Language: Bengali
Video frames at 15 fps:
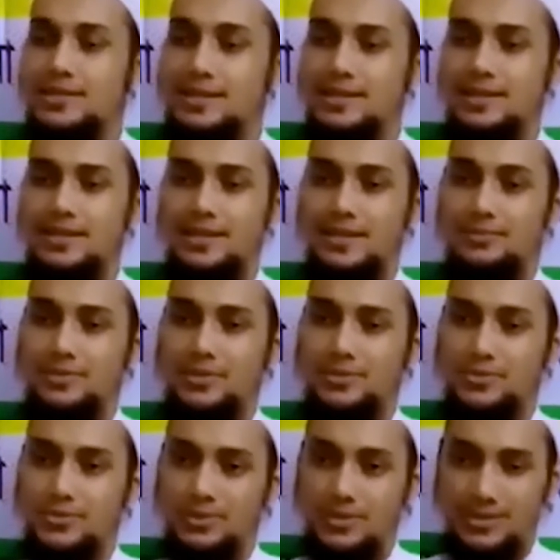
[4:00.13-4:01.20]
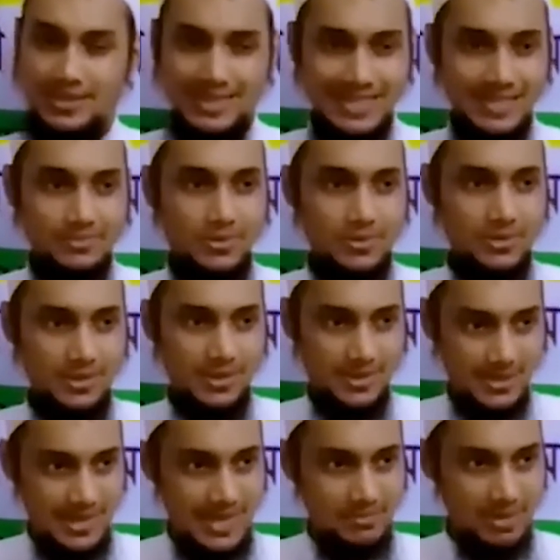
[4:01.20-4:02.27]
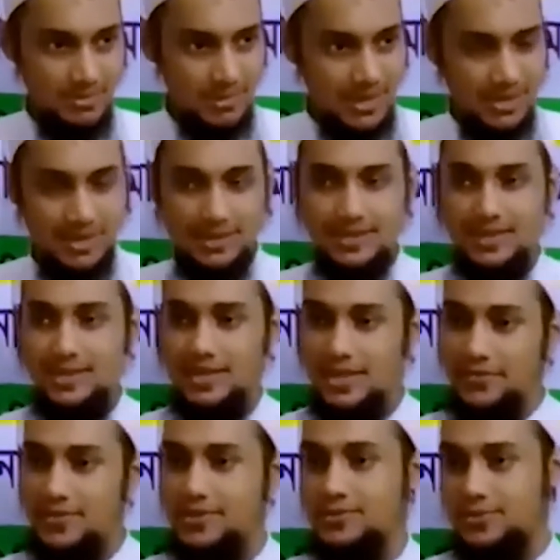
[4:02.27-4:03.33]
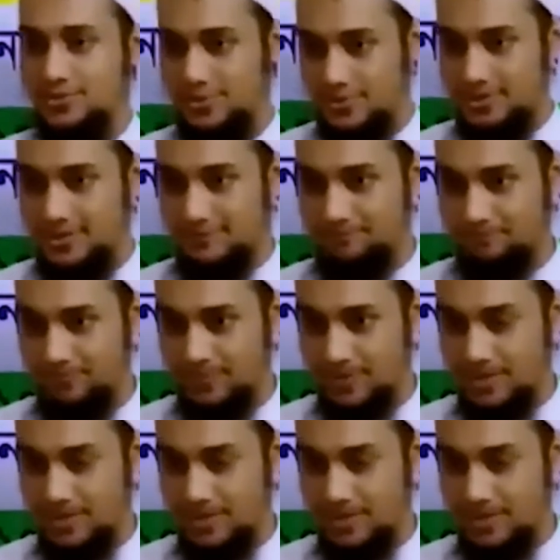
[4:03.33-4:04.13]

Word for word: তাদের দিন এবং দিন এবং ইসলাম ইমান এটাকে হেফাজত করতে